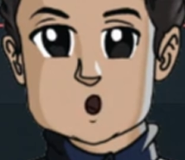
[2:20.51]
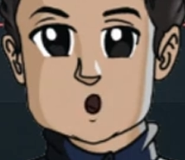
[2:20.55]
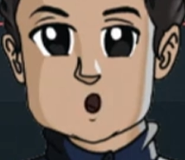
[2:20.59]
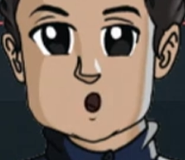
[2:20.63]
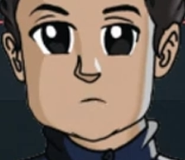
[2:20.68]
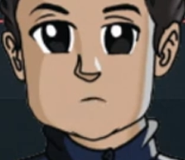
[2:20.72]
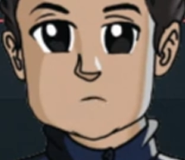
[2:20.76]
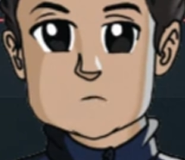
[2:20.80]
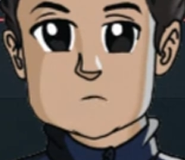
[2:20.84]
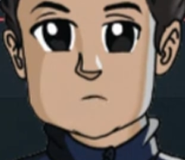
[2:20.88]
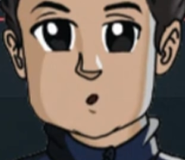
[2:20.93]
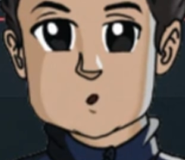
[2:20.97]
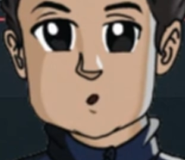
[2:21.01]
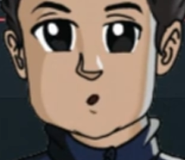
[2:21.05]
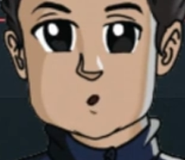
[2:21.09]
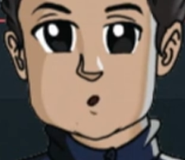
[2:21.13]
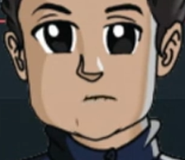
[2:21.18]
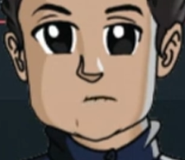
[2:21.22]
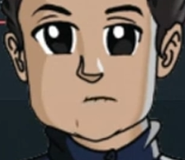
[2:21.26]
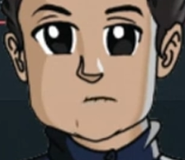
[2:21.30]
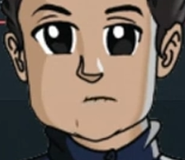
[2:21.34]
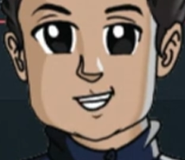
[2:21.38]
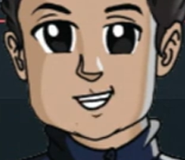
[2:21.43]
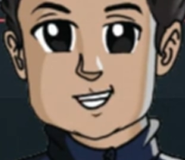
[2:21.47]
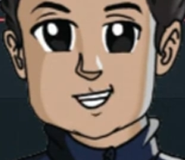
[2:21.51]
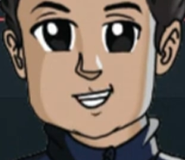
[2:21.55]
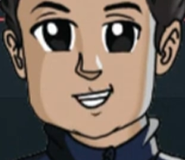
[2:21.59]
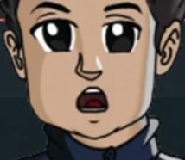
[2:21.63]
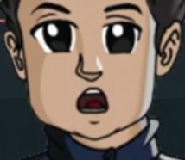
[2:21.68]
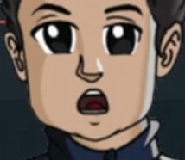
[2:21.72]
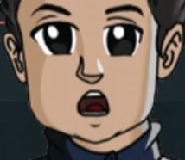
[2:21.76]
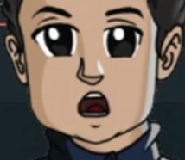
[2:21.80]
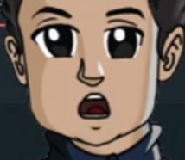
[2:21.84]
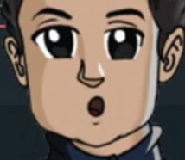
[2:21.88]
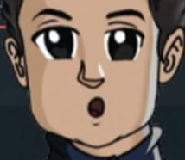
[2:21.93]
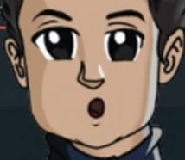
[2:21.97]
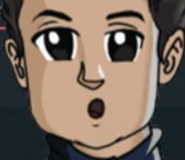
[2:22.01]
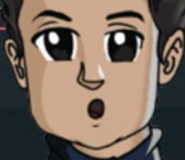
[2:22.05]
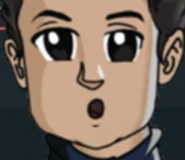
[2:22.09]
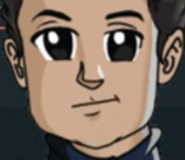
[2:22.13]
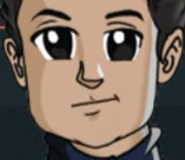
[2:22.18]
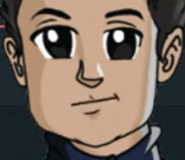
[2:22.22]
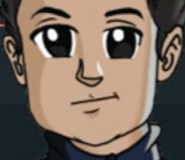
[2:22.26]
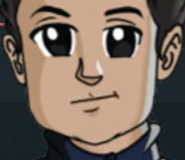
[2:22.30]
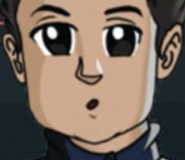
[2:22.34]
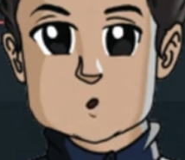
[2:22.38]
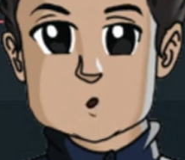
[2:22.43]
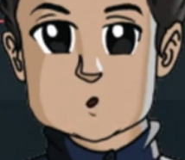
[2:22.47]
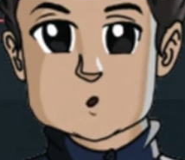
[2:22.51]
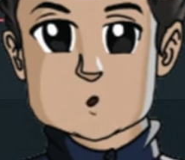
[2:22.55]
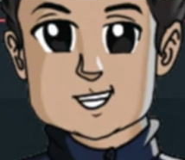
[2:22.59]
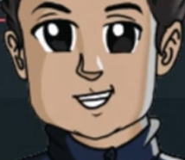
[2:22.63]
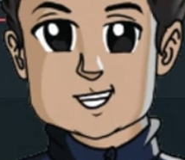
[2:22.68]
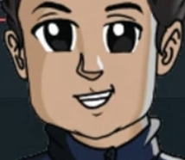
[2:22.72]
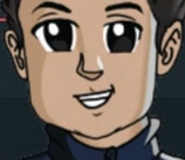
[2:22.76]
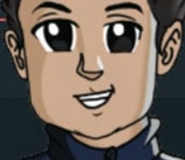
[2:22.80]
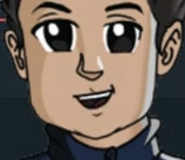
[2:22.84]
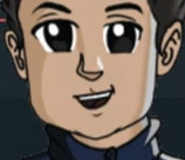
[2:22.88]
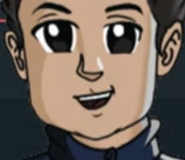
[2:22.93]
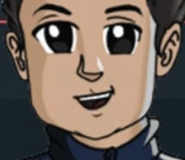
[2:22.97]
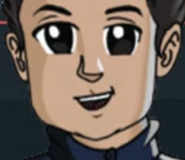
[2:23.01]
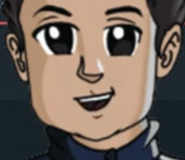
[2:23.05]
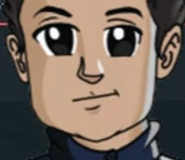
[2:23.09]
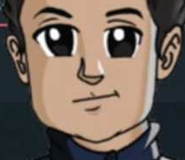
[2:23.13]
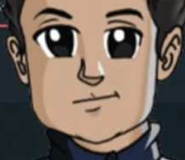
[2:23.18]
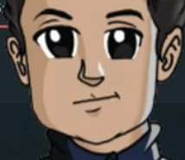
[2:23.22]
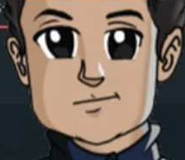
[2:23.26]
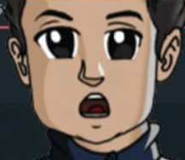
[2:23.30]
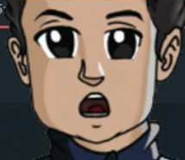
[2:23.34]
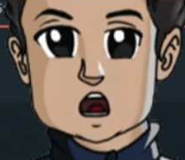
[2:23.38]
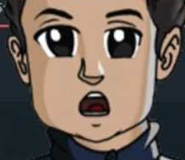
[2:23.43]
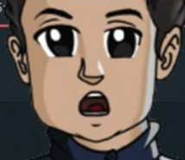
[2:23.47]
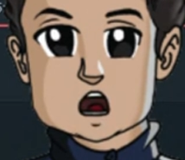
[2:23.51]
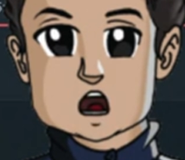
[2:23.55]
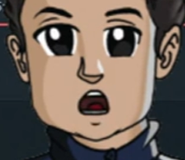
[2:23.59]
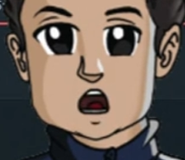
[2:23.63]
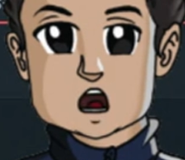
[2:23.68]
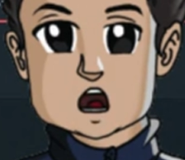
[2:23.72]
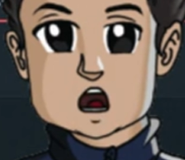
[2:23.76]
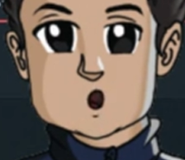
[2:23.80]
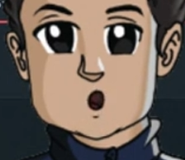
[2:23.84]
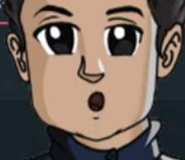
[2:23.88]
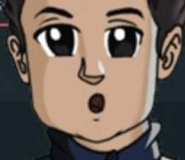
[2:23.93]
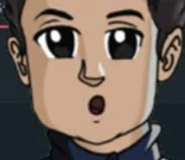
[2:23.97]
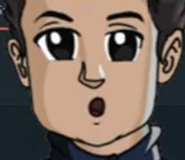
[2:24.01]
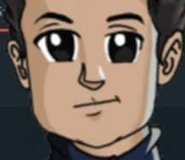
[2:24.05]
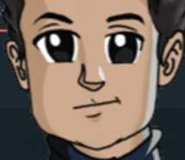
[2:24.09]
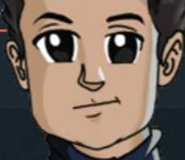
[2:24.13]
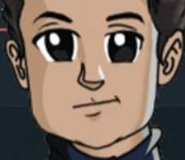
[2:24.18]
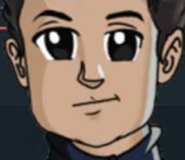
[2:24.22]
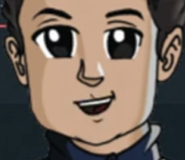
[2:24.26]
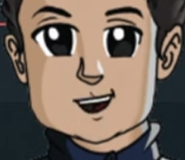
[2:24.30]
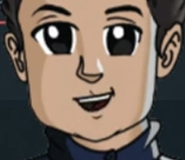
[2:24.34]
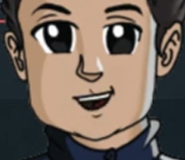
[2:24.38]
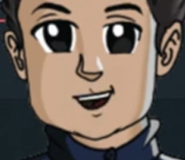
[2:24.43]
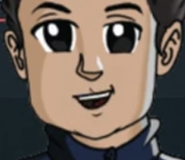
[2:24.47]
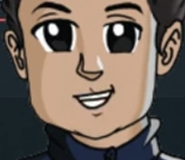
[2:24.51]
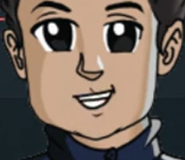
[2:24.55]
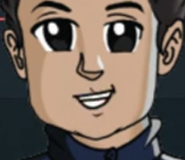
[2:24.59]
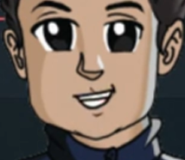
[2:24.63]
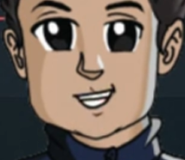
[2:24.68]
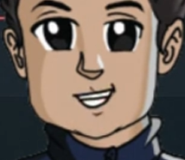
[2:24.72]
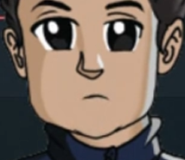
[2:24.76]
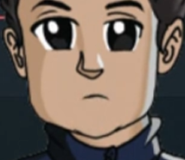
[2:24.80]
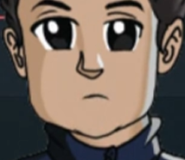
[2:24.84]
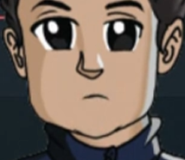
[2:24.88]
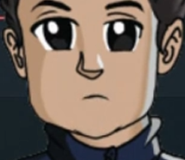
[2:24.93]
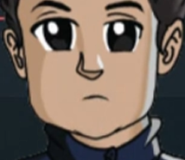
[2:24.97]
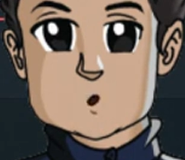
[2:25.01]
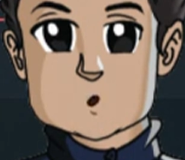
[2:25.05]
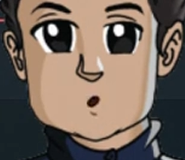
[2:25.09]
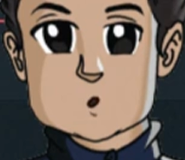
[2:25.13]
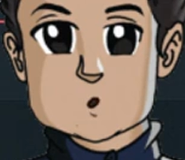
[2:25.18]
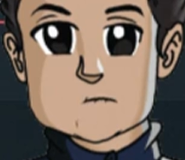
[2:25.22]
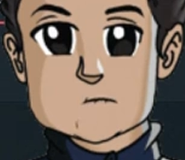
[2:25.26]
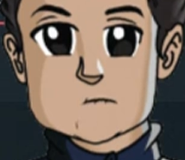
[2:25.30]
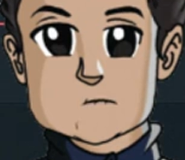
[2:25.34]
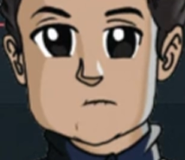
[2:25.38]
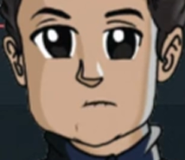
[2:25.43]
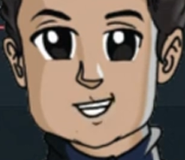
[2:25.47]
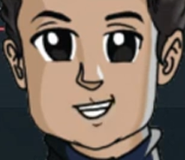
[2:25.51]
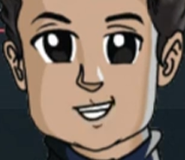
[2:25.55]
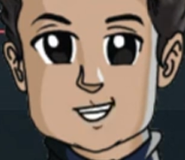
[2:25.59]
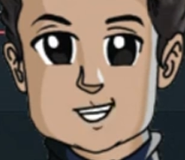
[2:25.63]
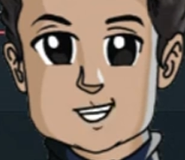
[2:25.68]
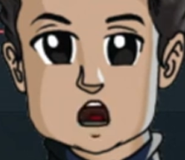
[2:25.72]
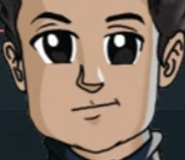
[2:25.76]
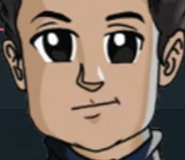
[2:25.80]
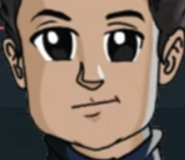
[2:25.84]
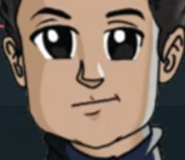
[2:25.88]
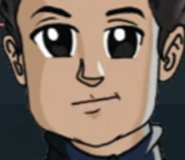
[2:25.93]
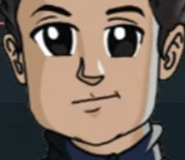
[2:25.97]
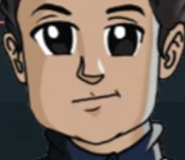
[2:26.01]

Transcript: Descárgalo y haz la prueba, muestra lo creativo que puedes llegar a hacer con tus videos con esta útil herramienta.